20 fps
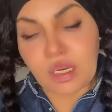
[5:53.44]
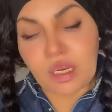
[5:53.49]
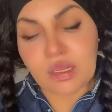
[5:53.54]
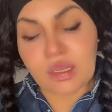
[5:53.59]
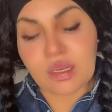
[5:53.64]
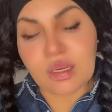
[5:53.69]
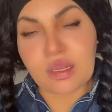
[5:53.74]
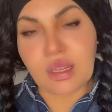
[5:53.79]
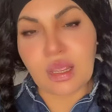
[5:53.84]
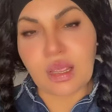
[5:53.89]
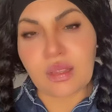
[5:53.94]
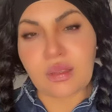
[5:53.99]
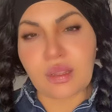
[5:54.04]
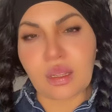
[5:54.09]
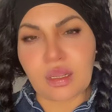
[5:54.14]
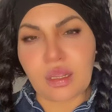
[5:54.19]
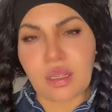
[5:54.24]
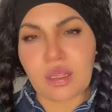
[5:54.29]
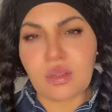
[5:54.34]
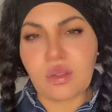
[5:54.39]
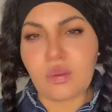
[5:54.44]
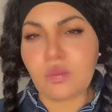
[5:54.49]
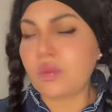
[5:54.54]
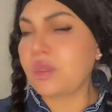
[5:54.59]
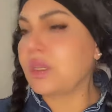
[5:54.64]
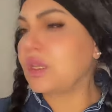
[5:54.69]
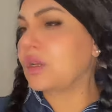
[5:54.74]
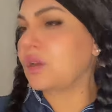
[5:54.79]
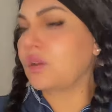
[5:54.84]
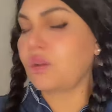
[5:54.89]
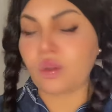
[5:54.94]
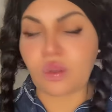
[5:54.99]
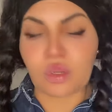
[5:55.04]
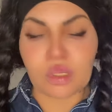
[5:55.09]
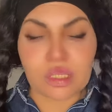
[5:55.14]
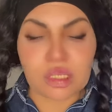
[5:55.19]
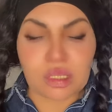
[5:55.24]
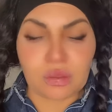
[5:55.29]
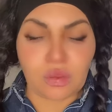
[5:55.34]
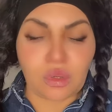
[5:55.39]
البارح درت هذا على اليوم ندير
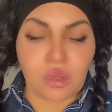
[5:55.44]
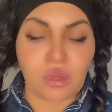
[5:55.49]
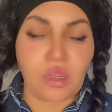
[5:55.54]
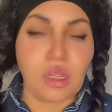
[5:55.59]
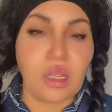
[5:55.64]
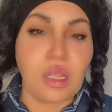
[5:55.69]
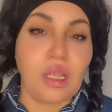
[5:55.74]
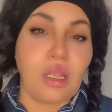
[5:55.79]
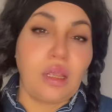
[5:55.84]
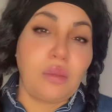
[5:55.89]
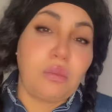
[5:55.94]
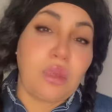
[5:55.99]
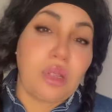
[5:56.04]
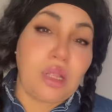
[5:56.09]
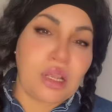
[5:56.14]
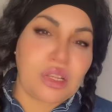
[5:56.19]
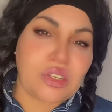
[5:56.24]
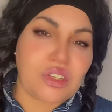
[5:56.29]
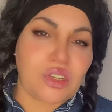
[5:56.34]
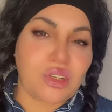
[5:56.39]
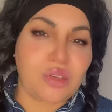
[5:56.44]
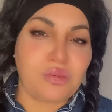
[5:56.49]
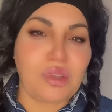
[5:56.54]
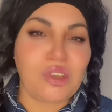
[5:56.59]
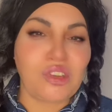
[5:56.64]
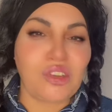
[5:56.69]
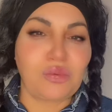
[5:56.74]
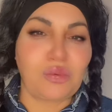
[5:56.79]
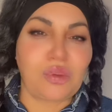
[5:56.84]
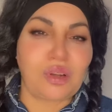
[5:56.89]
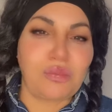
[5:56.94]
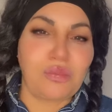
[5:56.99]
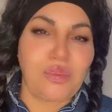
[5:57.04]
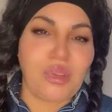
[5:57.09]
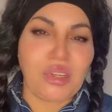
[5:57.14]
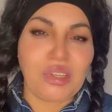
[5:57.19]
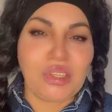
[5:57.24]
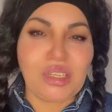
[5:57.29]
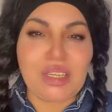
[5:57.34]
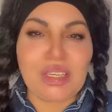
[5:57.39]
الاخر سيميو بالعكس كش ما يجيب
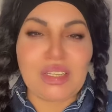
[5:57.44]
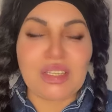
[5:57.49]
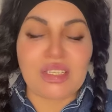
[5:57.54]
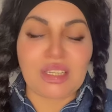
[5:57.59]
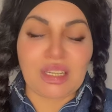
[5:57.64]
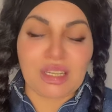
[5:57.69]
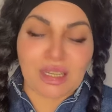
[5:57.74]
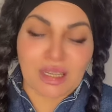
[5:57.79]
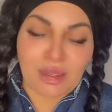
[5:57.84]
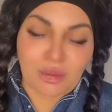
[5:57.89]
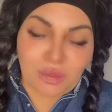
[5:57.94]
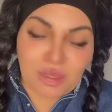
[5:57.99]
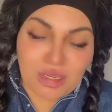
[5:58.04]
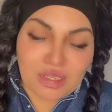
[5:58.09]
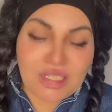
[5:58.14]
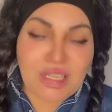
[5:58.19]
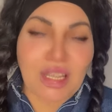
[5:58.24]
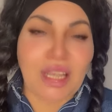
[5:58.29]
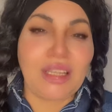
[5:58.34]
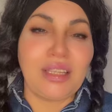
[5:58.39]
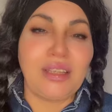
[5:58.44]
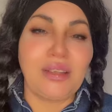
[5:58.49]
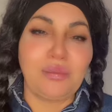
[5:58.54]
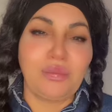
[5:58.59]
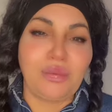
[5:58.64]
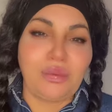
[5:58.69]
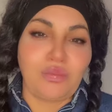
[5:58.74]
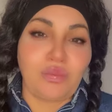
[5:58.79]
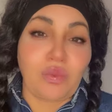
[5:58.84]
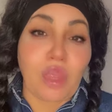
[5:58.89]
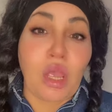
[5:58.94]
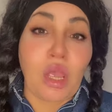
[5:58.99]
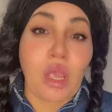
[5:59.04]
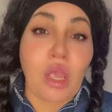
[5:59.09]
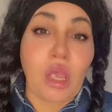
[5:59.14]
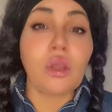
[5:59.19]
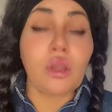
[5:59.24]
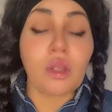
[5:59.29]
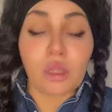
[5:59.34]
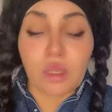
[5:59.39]
ربي عريس هكا ولا صحيب
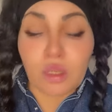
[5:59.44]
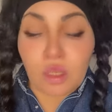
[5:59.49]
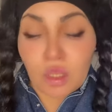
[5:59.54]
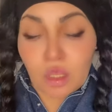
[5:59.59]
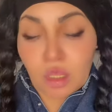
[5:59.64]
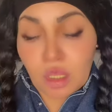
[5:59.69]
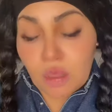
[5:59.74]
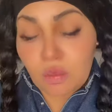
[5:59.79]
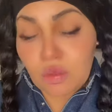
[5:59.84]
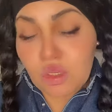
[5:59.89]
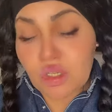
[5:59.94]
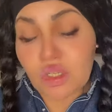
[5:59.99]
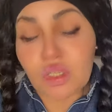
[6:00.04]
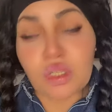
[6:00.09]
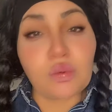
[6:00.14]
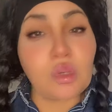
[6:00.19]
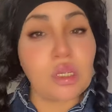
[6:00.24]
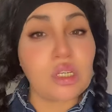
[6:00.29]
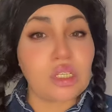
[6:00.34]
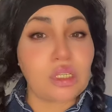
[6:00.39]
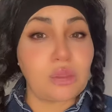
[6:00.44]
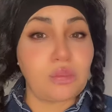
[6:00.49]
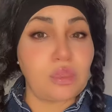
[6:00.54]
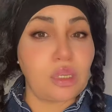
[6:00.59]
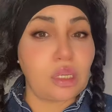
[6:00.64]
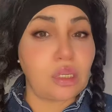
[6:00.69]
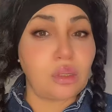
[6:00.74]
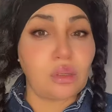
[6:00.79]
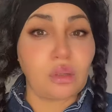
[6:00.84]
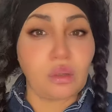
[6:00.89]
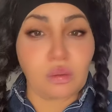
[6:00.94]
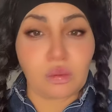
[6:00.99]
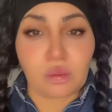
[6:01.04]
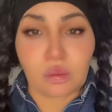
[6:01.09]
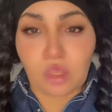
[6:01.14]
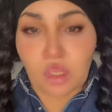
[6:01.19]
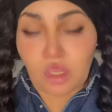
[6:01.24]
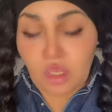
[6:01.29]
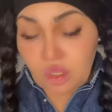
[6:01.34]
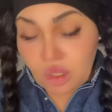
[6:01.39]
لا لا لا لا مش زواج البنات
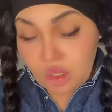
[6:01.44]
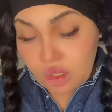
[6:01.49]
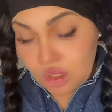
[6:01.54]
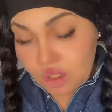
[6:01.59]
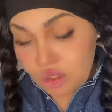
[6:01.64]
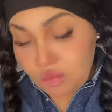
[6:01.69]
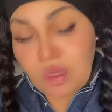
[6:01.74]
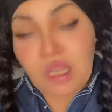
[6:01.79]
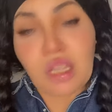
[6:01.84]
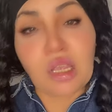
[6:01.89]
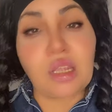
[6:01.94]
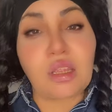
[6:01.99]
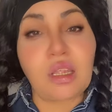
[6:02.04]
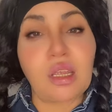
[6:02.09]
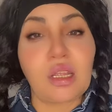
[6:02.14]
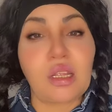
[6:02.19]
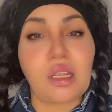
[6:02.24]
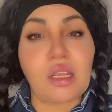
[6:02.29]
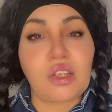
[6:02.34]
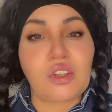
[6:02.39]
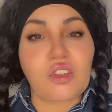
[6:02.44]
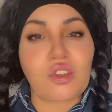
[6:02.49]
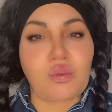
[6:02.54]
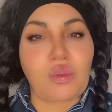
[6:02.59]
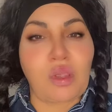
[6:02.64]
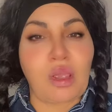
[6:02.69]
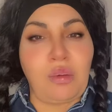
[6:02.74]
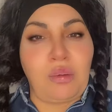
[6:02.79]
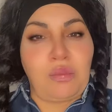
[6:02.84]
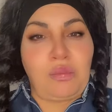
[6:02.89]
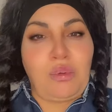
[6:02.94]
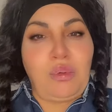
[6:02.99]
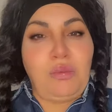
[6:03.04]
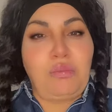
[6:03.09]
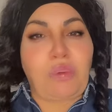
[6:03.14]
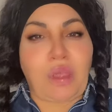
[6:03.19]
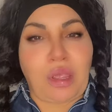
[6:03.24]
نو كش ما يقضي ليك شويه